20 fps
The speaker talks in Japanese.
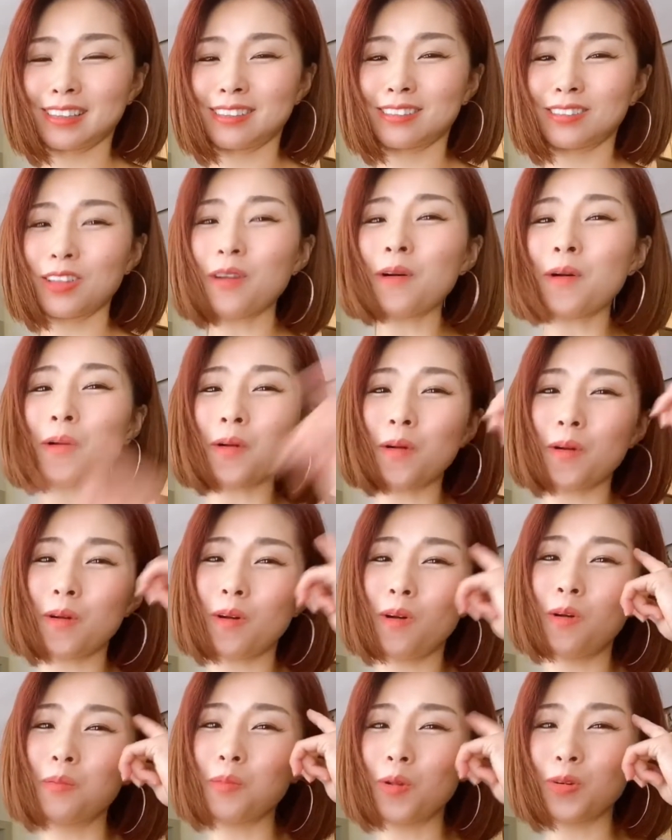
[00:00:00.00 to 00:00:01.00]
と
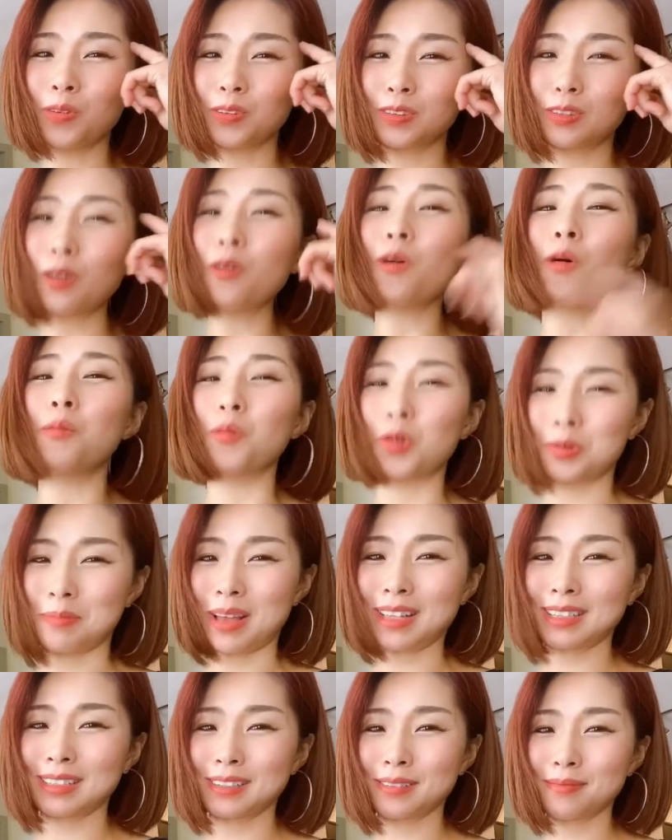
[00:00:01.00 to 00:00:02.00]
思うと思いま
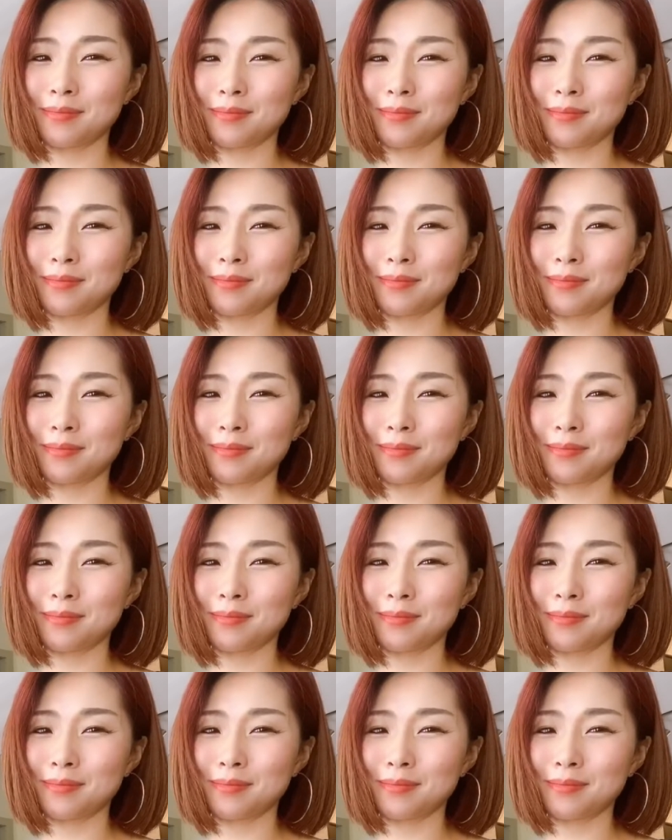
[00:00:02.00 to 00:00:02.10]
す